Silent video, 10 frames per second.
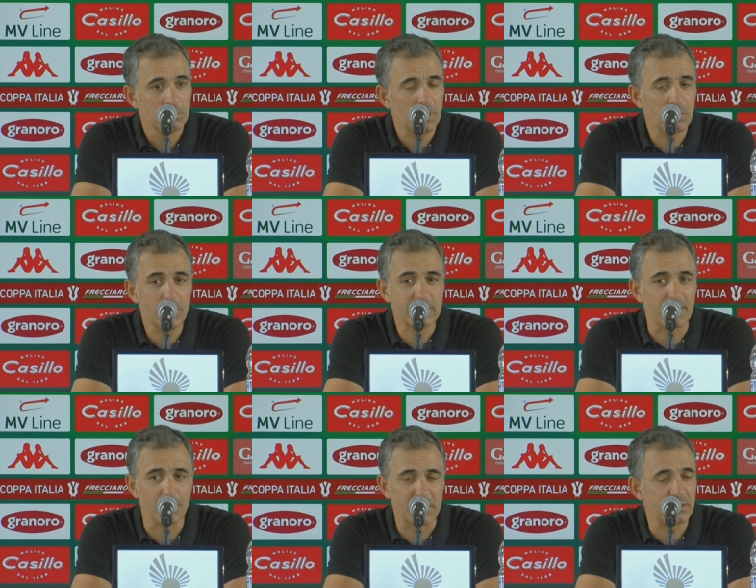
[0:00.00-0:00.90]
però questa è
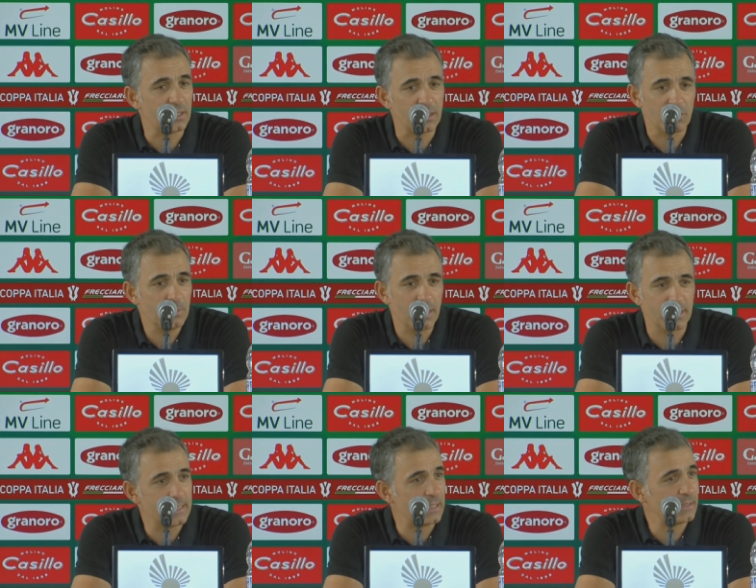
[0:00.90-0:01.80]
una partita, ormai è
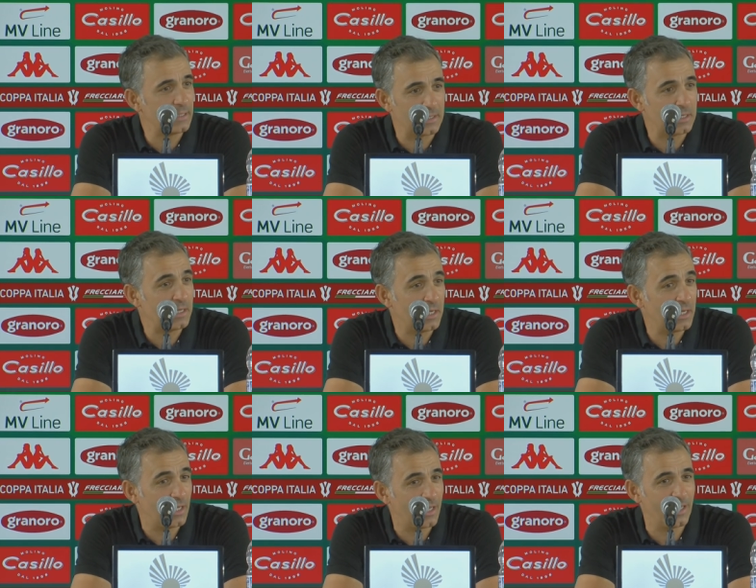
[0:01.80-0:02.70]
andata
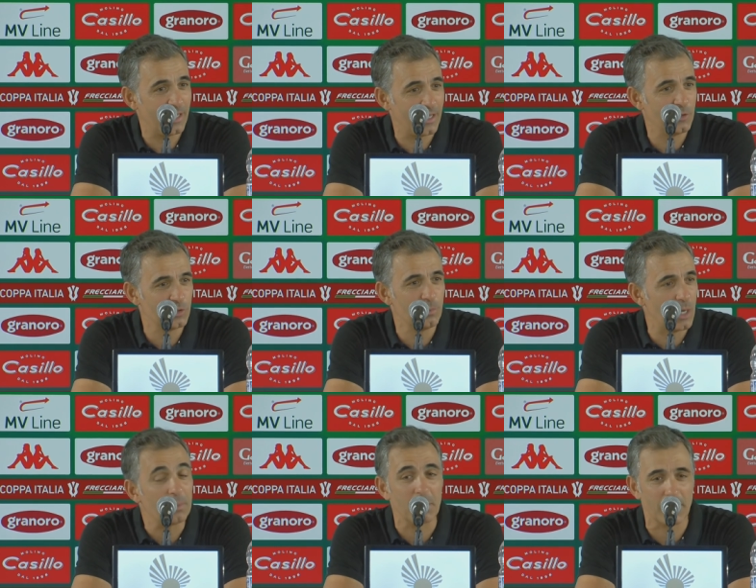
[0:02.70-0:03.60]
e noi
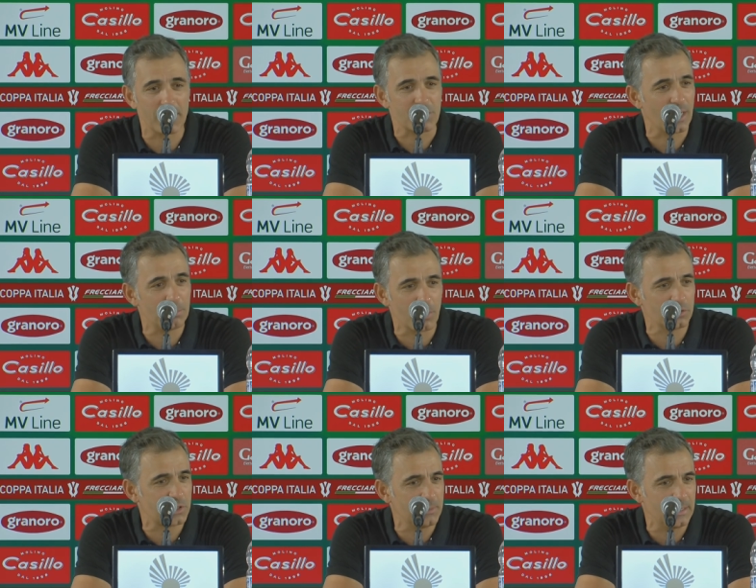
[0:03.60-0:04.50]
dobbiamo prepararci alla
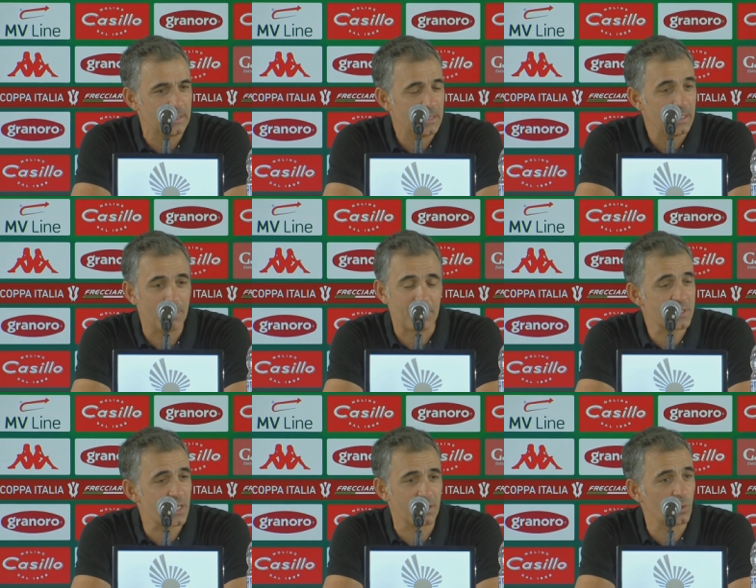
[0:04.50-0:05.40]
prossima e
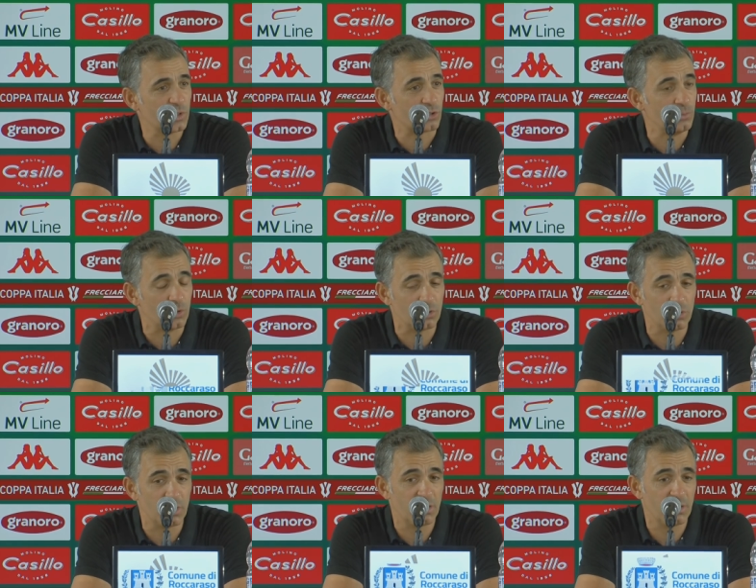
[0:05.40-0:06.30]
pensare in questo
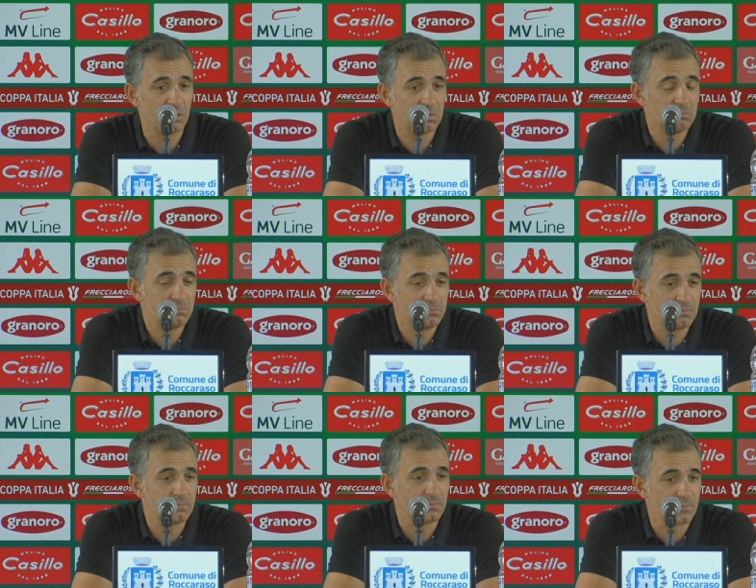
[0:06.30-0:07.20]
modo. E, mh,
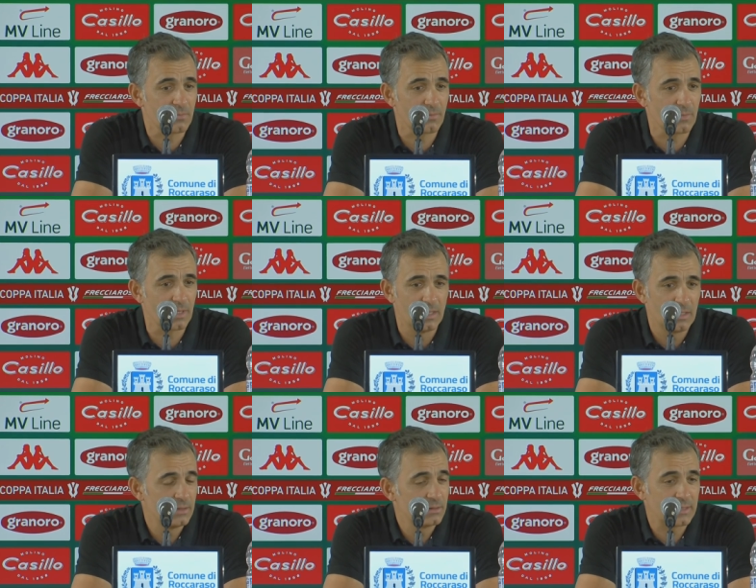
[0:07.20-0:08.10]
mm,
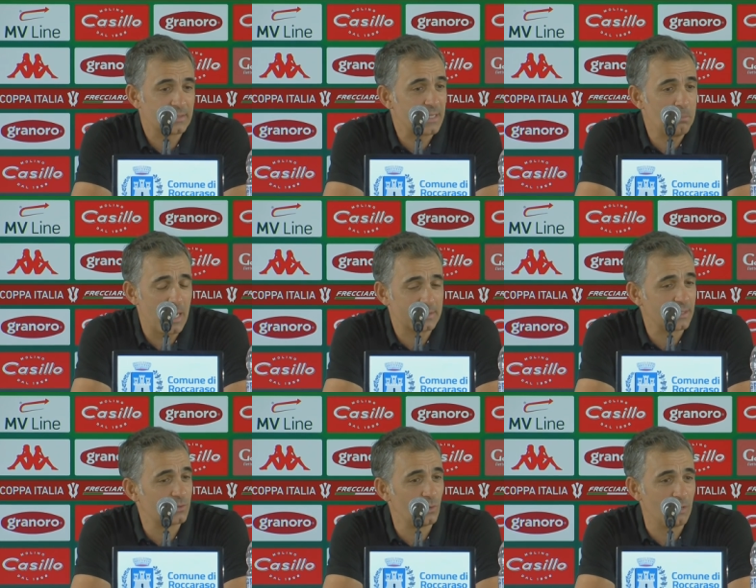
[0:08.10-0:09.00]
testa
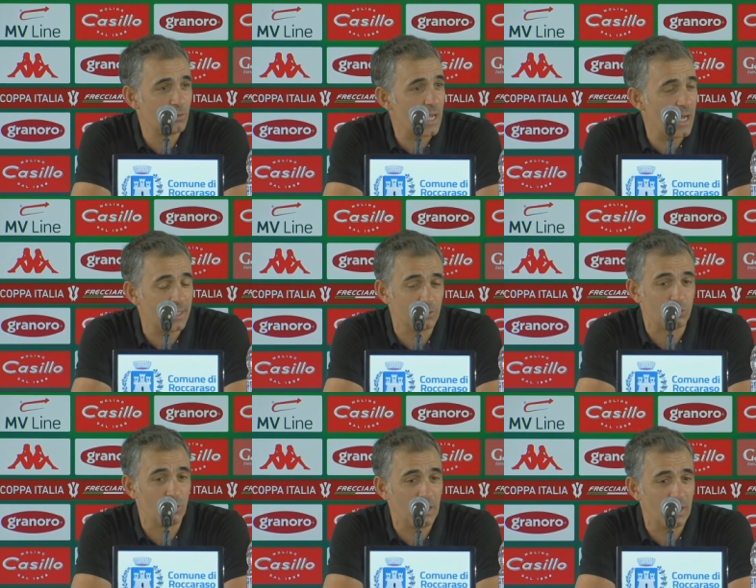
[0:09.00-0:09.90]
bassa sul lavorare,
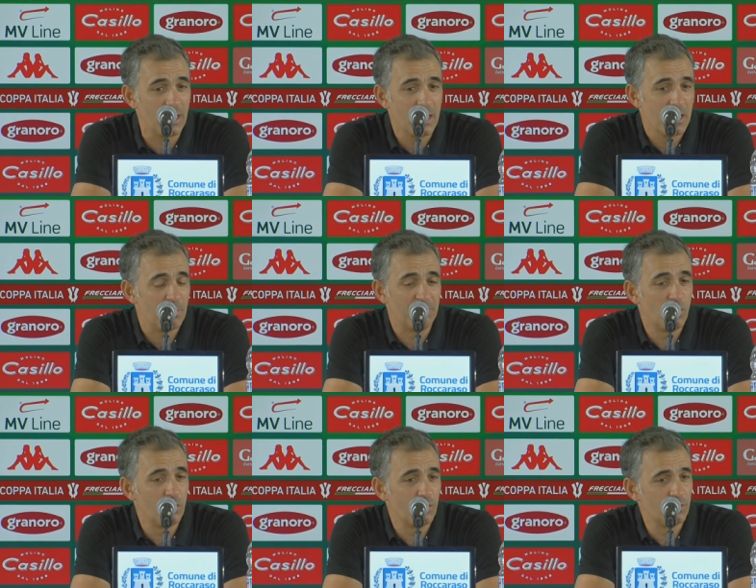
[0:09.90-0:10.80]
sul, ma
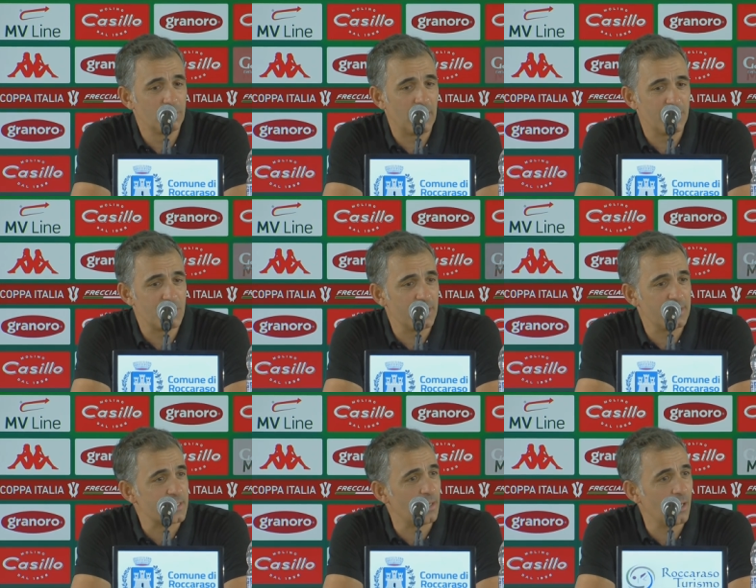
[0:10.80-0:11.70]
voglio una
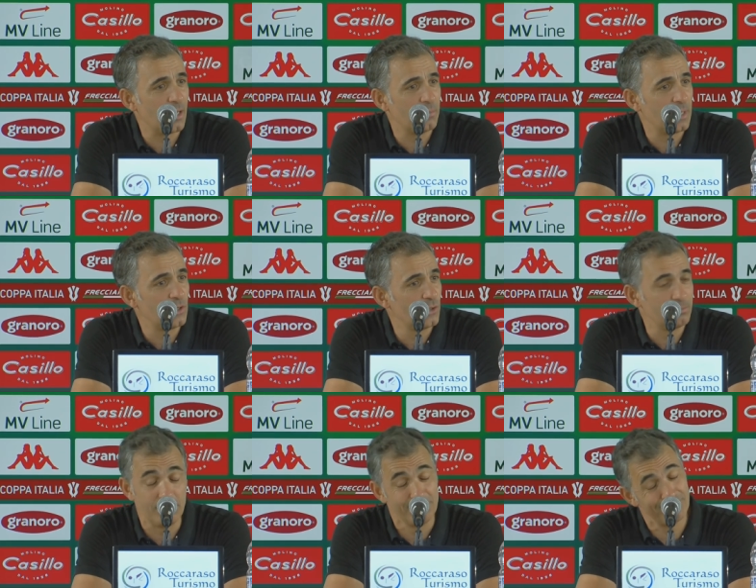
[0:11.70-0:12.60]
leggerezza
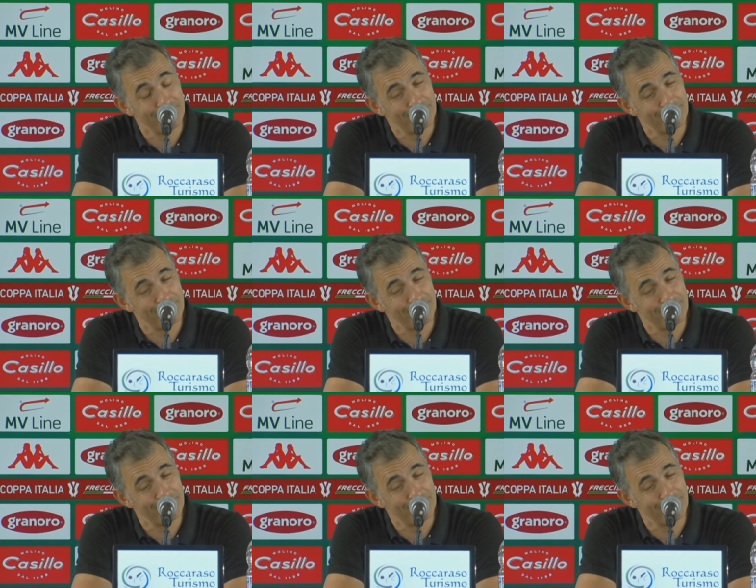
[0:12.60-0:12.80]
maggiore. Mm,